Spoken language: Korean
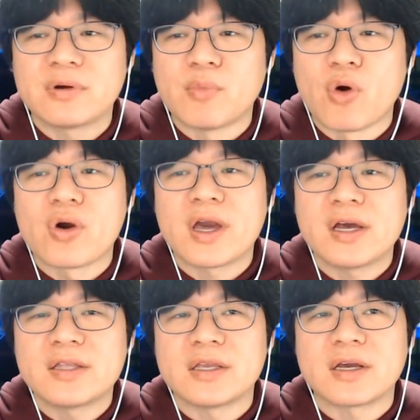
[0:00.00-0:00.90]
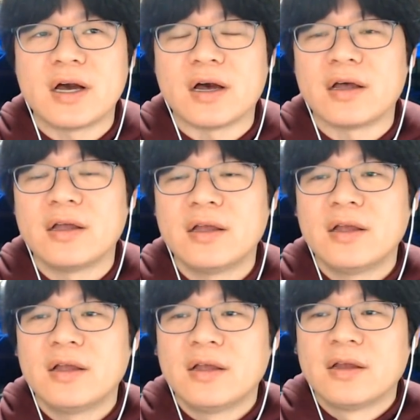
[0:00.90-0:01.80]
뭔가 해야 되니까
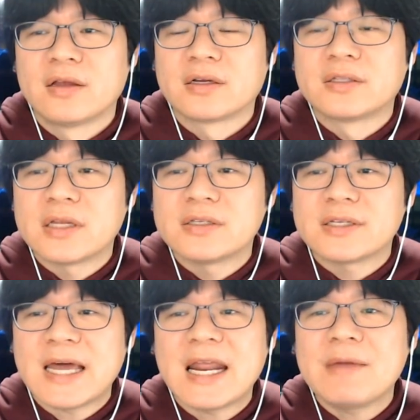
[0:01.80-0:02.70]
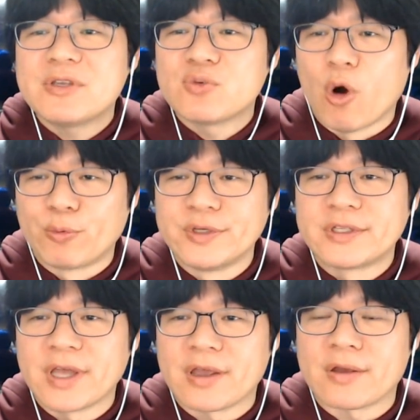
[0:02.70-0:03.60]
그때는 이제 사람이 좀 없을
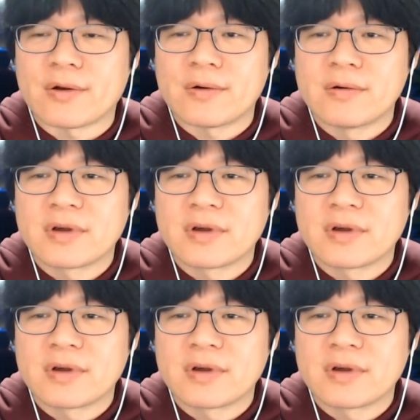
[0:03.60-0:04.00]
때예요.